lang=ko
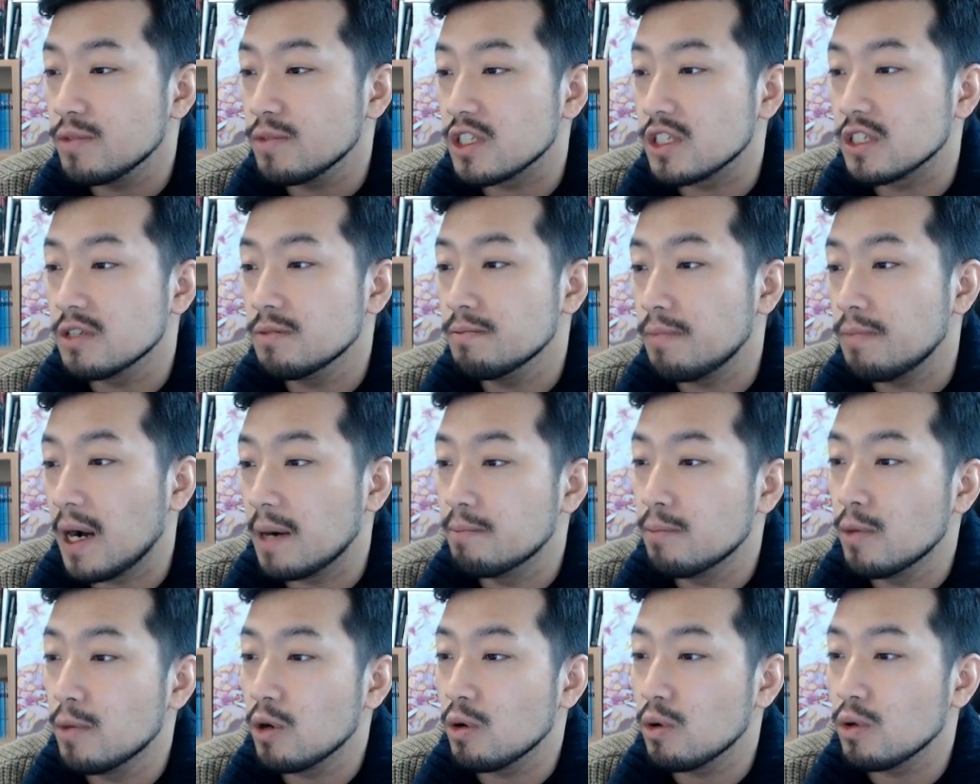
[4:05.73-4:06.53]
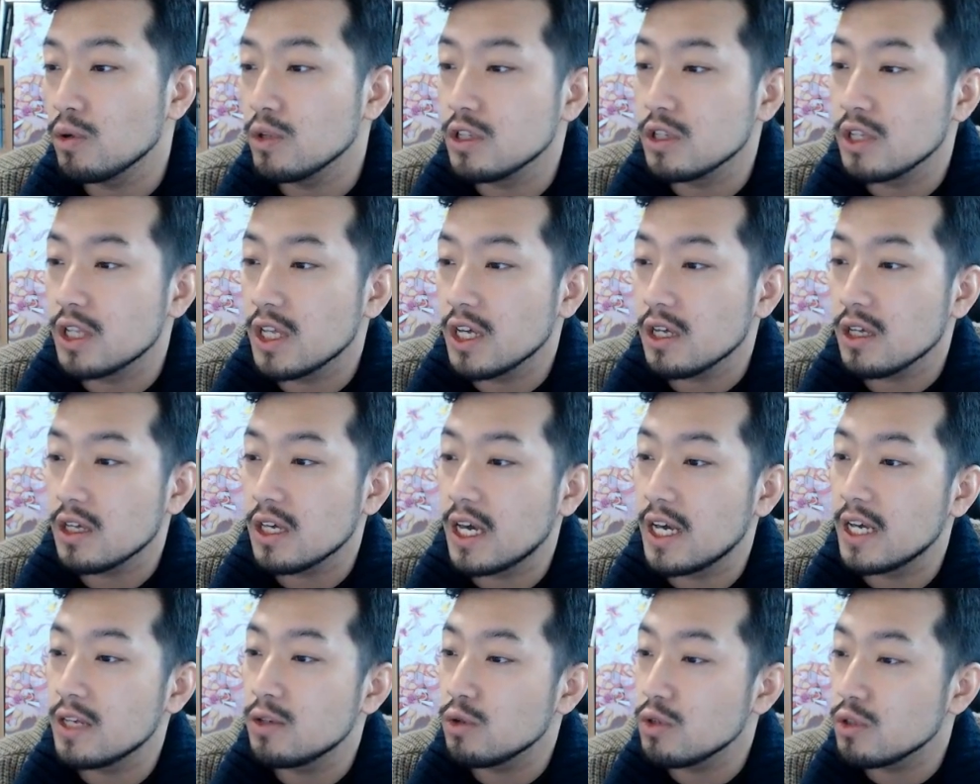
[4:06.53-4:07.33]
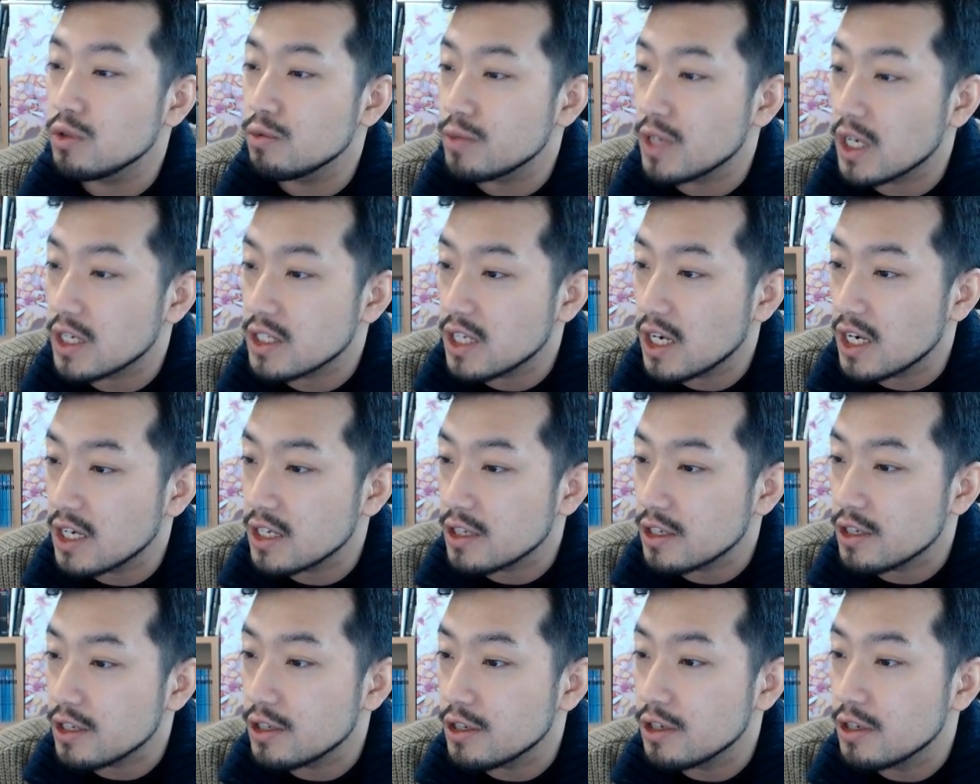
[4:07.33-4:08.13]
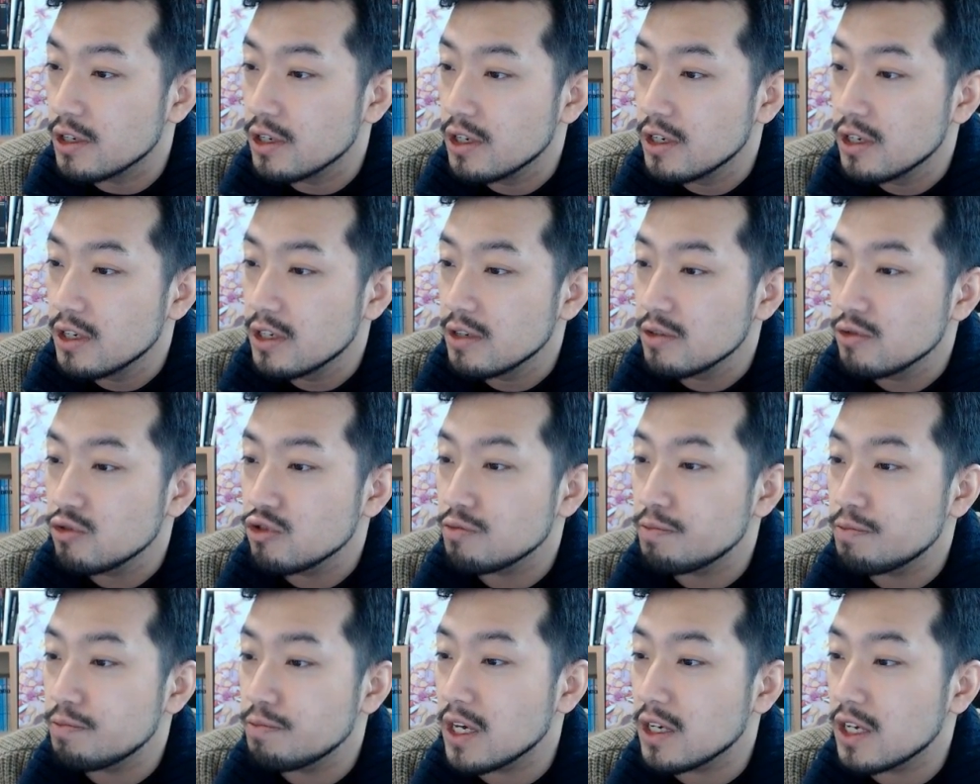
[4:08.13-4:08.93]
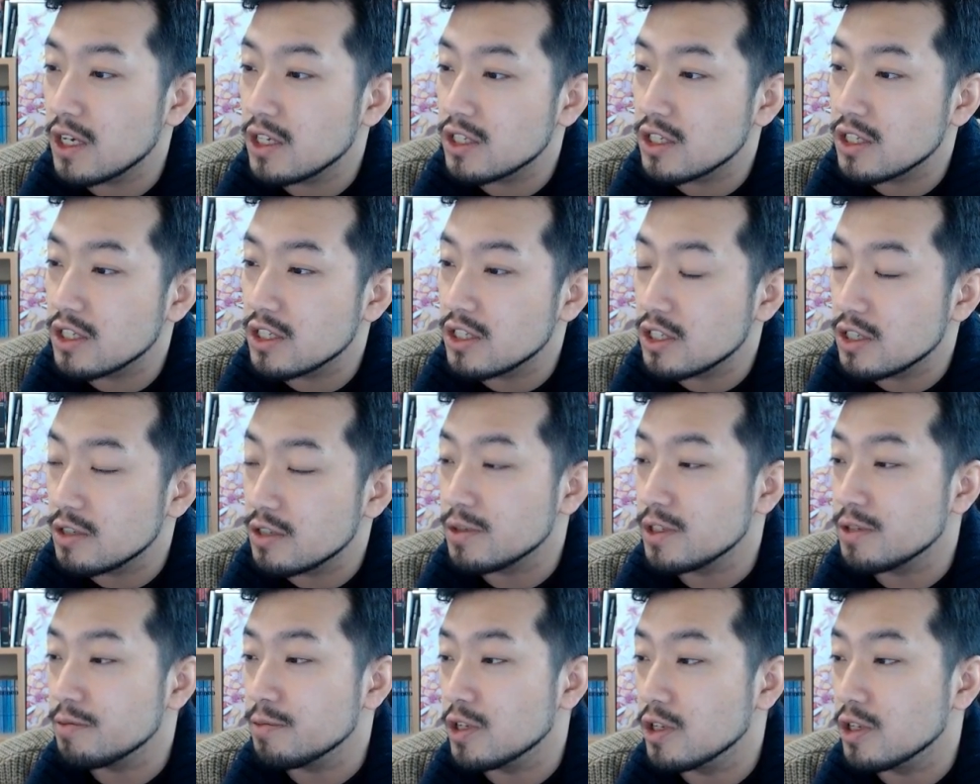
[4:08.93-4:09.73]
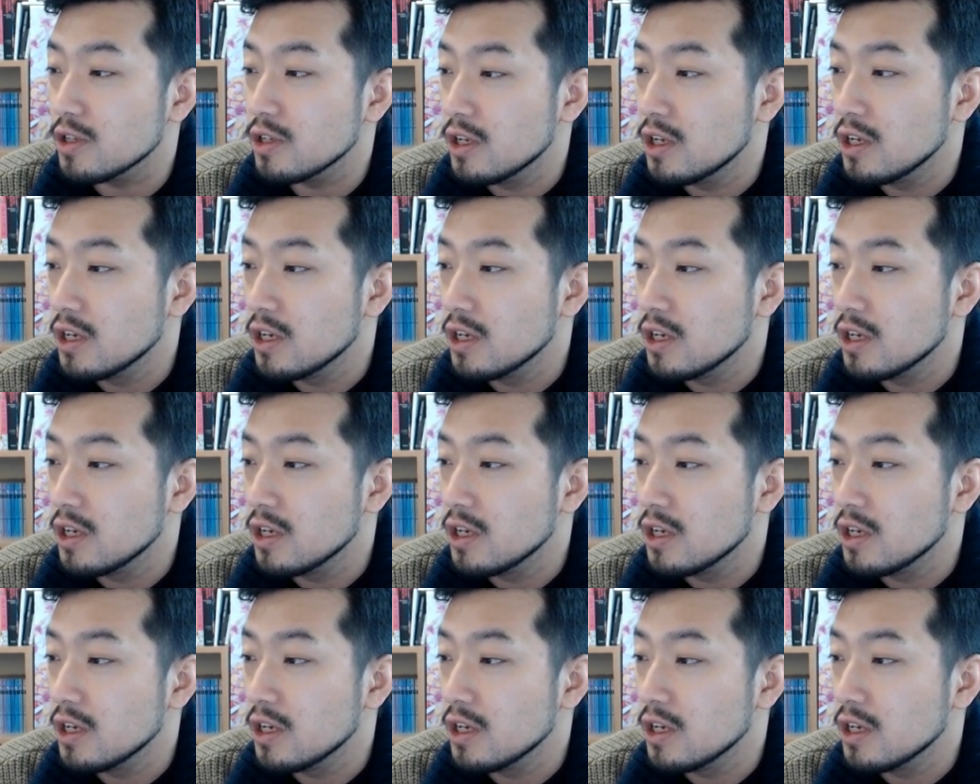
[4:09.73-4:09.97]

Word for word: 지금 밥 먹고 있는데 개소리 좀 작작하세요. 뚝배기 깨지기 싫으시면.